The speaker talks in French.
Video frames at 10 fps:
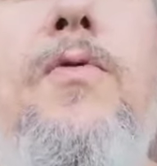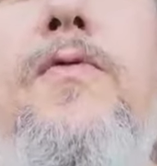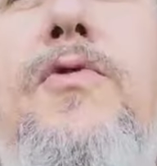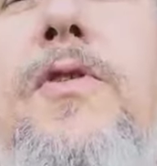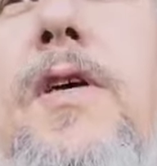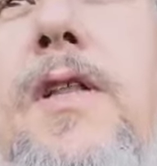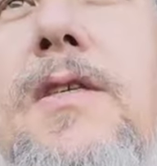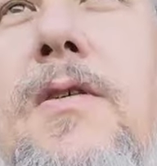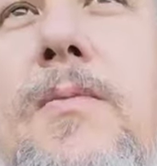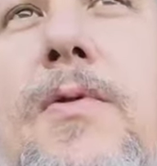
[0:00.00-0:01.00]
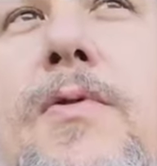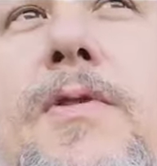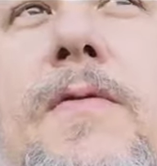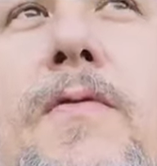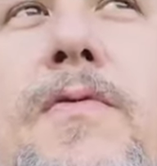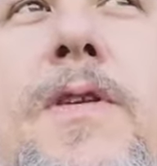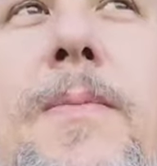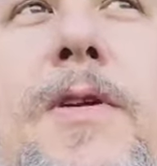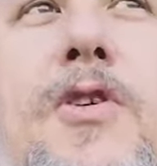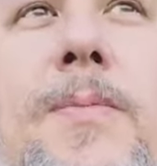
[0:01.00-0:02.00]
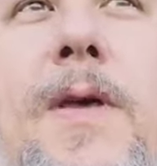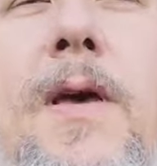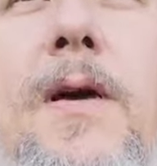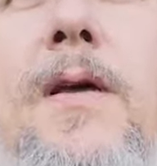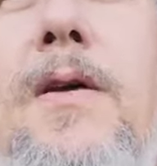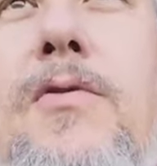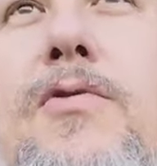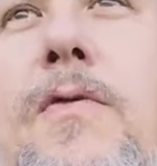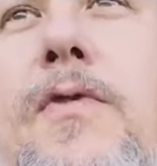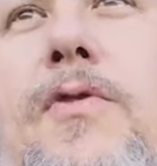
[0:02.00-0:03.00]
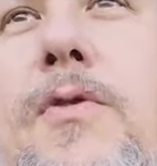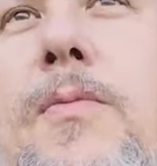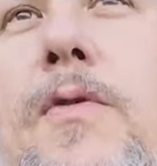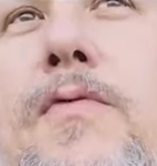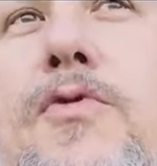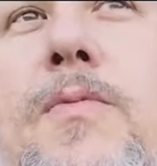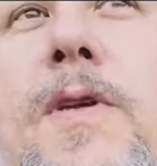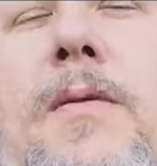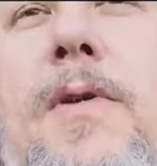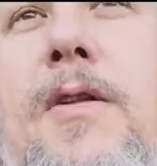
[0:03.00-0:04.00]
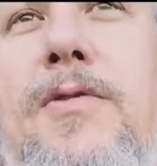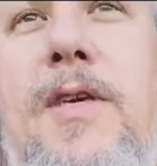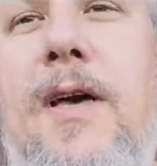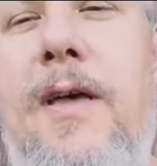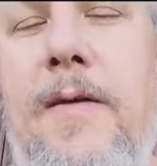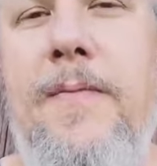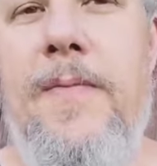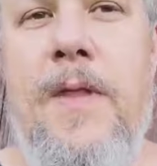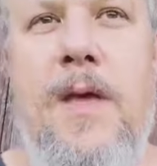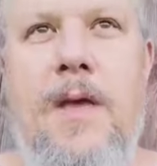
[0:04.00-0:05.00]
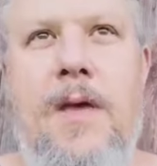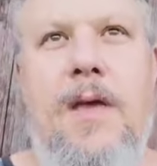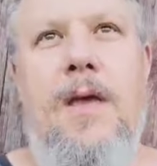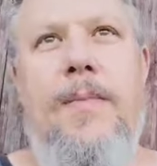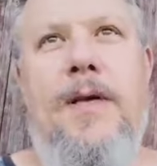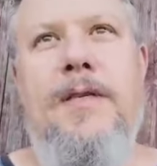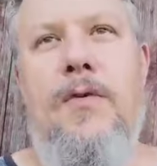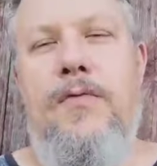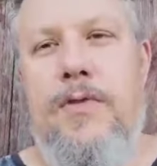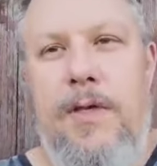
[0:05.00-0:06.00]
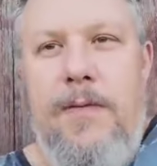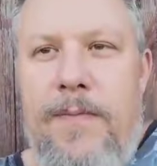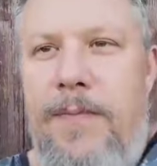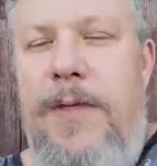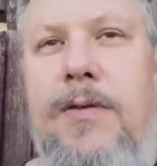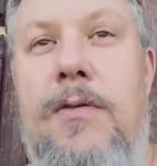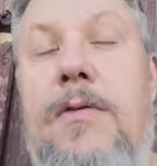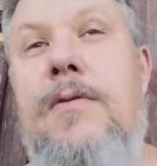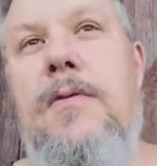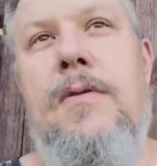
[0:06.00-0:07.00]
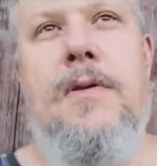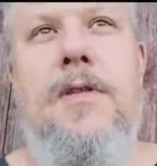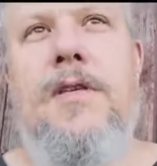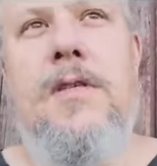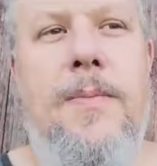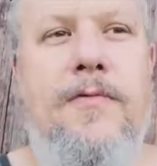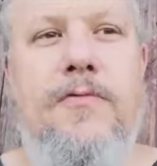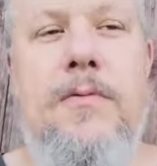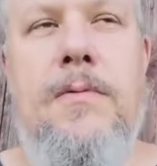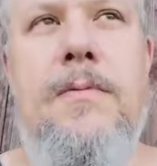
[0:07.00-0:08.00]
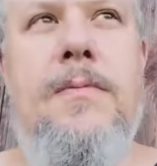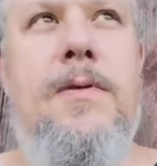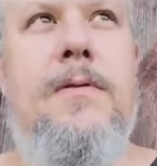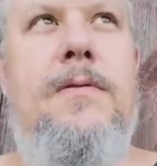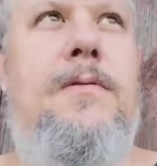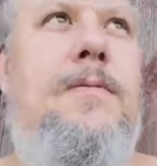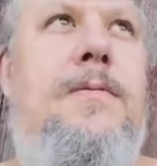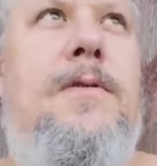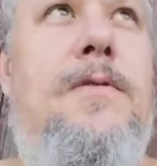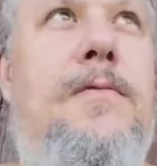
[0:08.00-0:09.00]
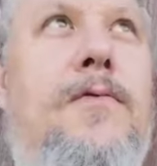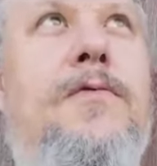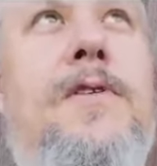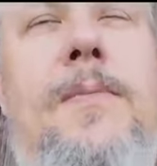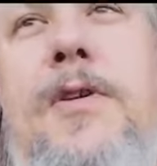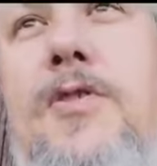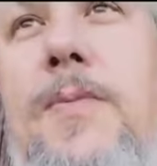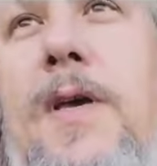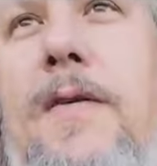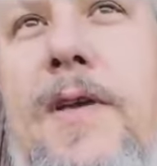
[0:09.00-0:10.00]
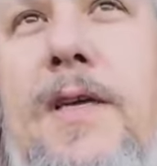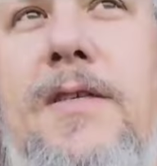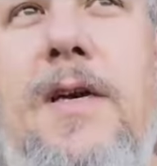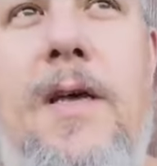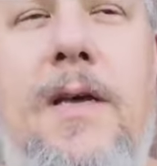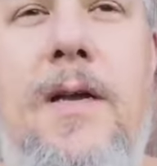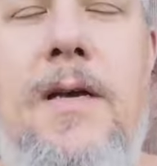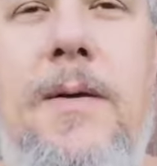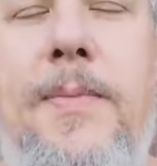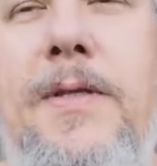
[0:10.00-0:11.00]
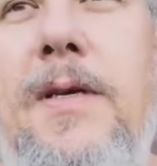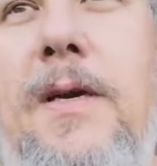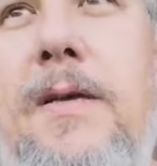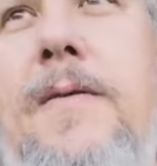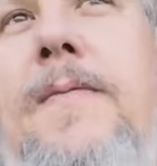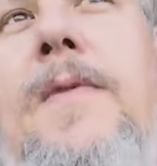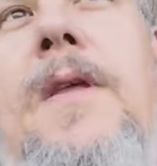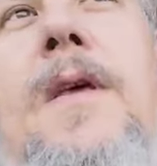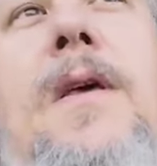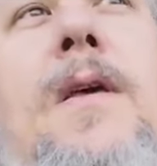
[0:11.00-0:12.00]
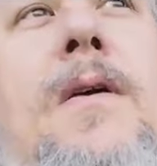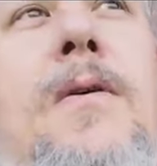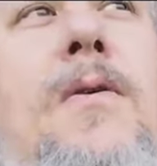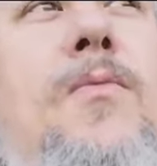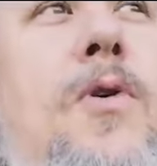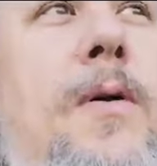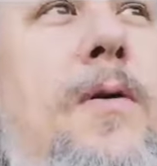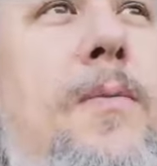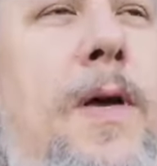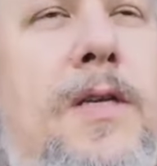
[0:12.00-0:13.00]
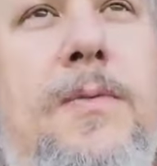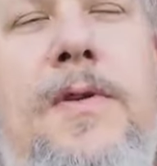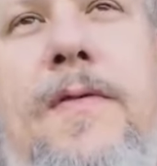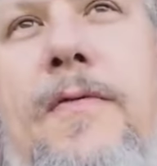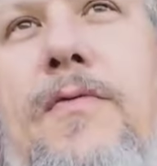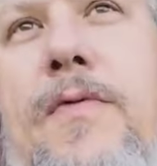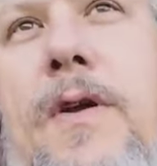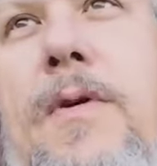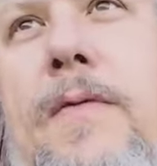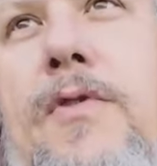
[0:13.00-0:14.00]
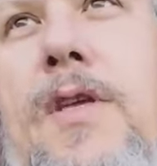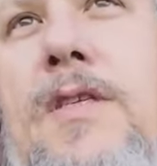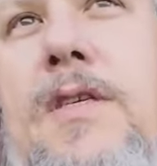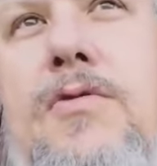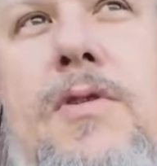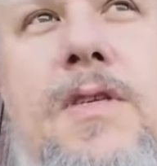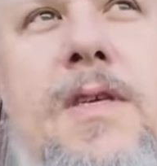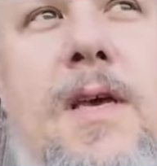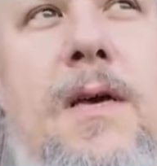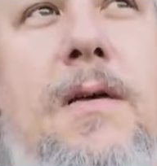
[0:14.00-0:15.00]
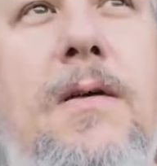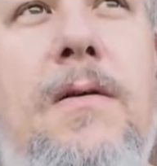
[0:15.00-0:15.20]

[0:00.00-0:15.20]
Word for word: pour vous donner un exemple, si vous vous appelez Jean-Pierre et que sur votre demande vous oubliez de mettre le tiret, eh ben c'est refusé parce que euh, ils disent c'est pas vous parce que, parce que vous vous appelez Jean-Pierre avec un tiret et là il n'y a pas de tiret. Euh, moi par exemple il va vous falloir votre casier judiciaire